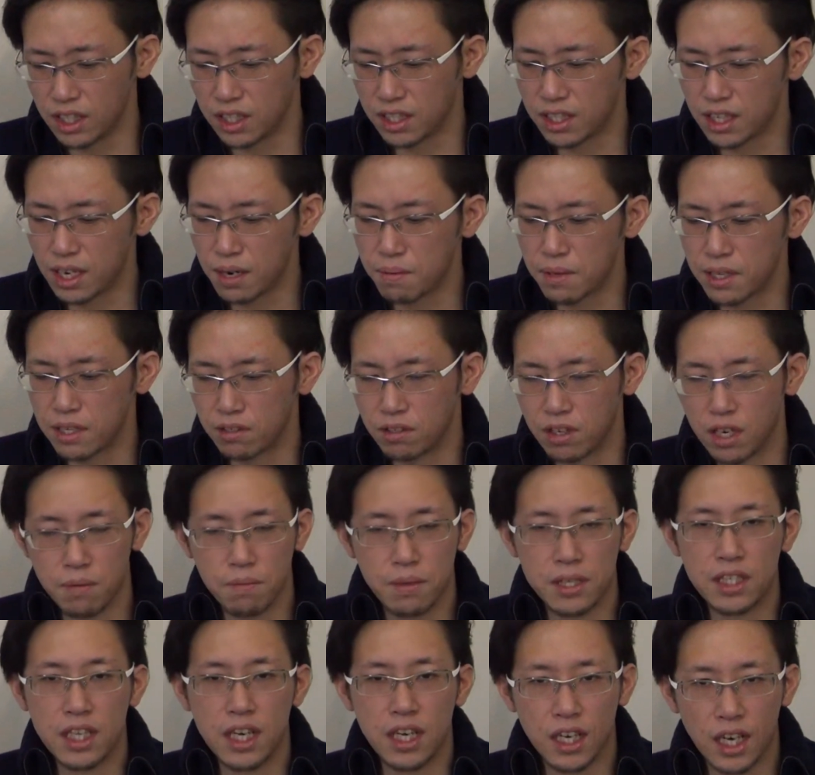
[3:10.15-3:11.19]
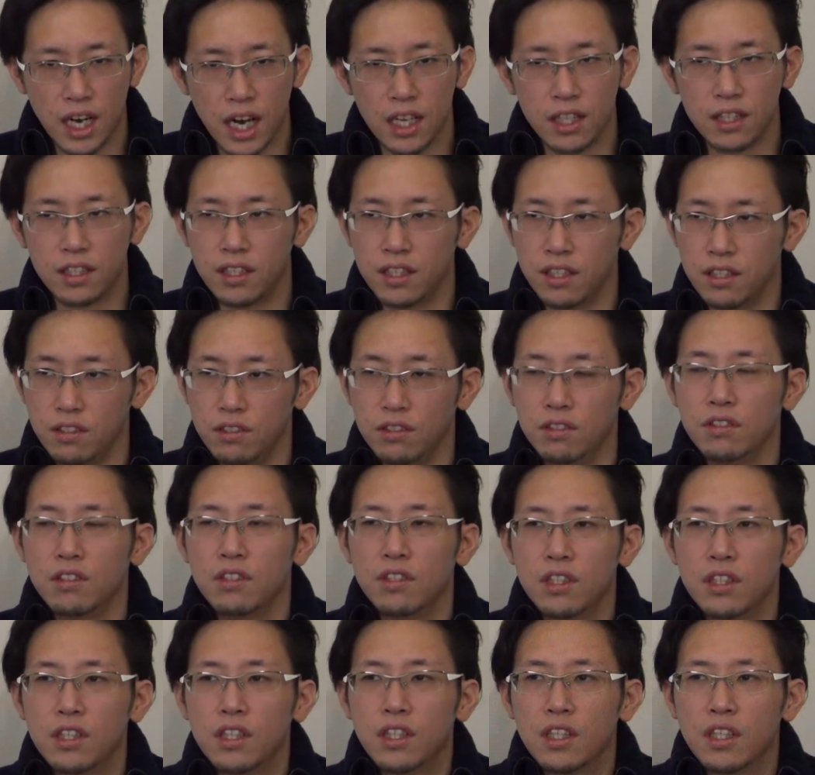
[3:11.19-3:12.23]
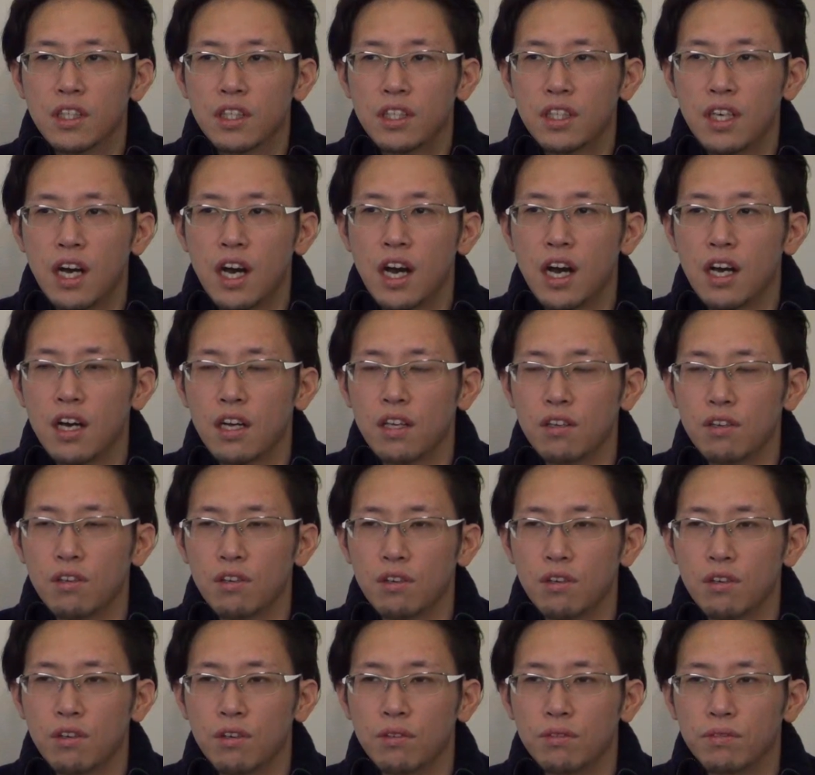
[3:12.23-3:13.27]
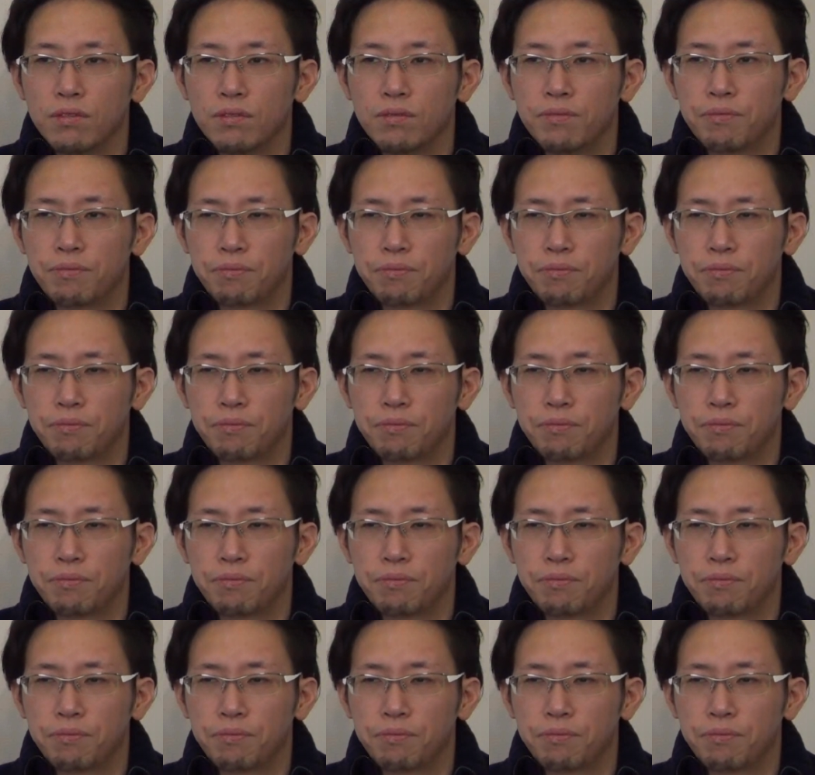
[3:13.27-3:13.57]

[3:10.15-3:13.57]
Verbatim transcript: 調べてくれませんかっていうあの